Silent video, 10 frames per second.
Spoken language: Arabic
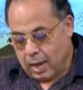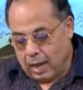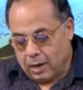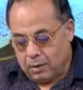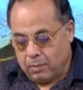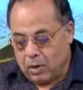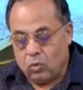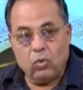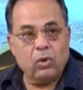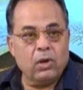أنا
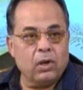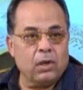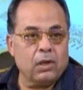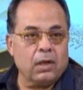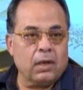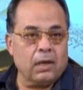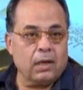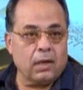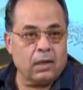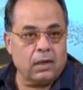بقول
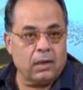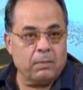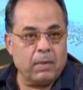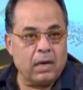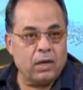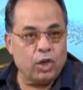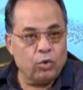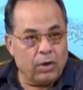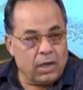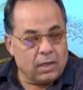آه، لمن
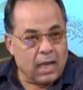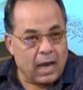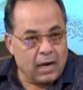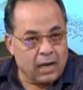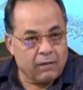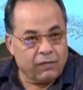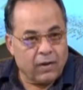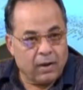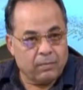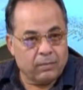يريد أن
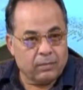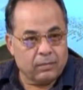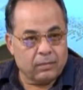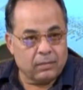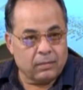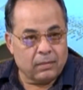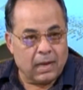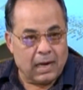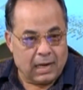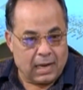يفهم
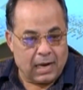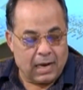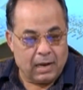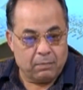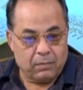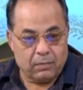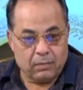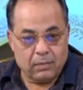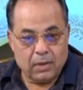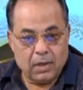الكلام
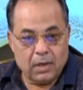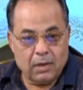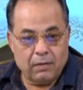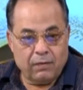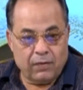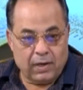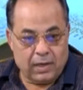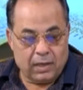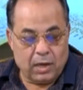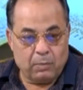في
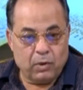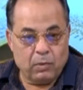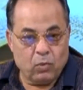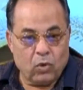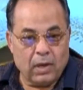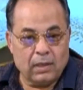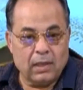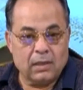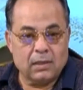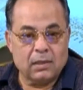الكتاب
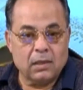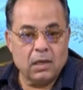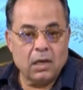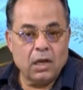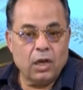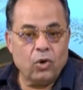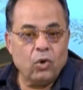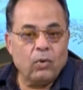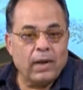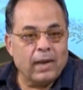المقدس إن
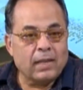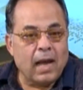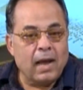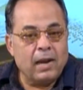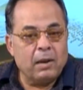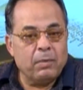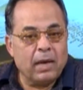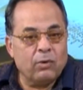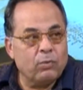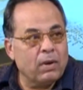هو يتعلم
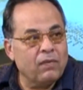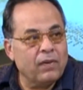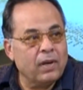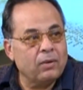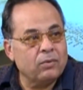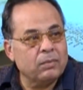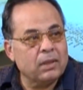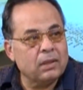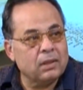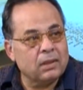يوما
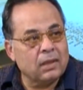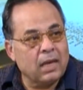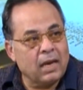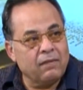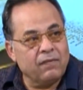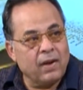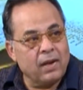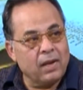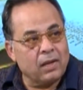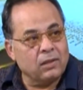فيوما كيف
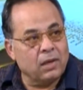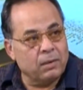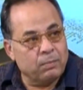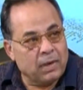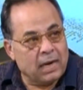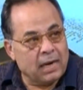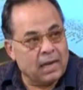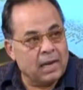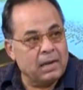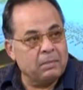يقترب من
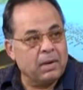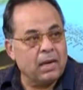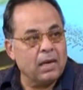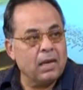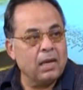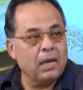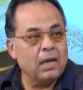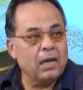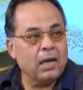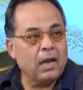الكلمة
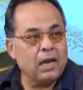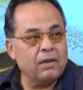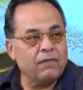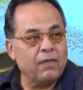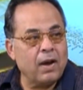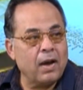كيف